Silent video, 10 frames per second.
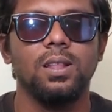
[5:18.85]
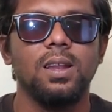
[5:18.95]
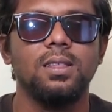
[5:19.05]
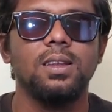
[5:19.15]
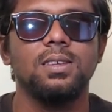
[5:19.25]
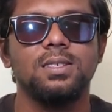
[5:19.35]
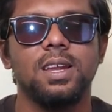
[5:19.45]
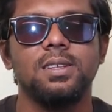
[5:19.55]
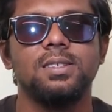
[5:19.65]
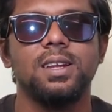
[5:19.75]
தனித்தனி
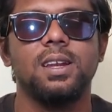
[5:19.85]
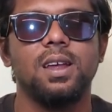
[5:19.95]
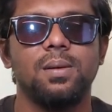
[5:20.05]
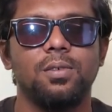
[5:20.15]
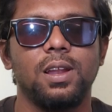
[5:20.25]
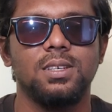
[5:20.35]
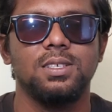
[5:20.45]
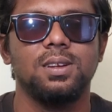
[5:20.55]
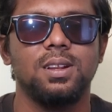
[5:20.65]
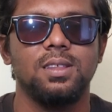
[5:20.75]
ஸ்டேட் ஸ்டேட்டாக நம்ம
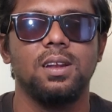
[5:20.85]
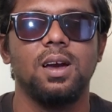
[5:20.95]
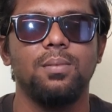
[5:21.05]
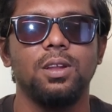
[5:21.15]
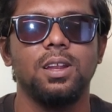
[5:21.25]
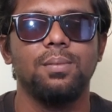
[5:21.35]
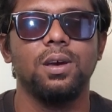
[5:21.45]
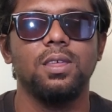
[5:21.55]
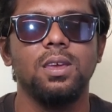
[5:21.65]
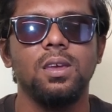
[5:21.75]
எலெக்ஷன் எடுத்துக்கலாம் அப்படின்ற
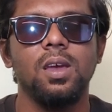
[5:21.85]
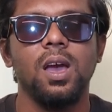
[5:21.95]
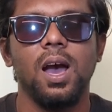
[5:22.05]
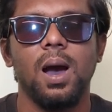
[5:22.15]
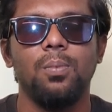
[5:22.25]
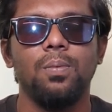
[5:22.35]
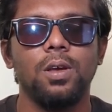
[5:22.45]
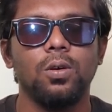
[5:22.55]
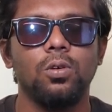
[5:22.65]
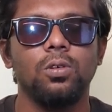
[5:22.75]
மாதிரி
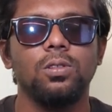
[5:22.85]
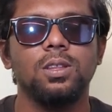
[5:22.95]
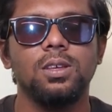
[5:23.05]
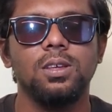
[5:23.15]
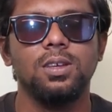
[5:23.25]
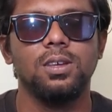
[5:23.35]
அப்போவுமே கொண்டு வந்து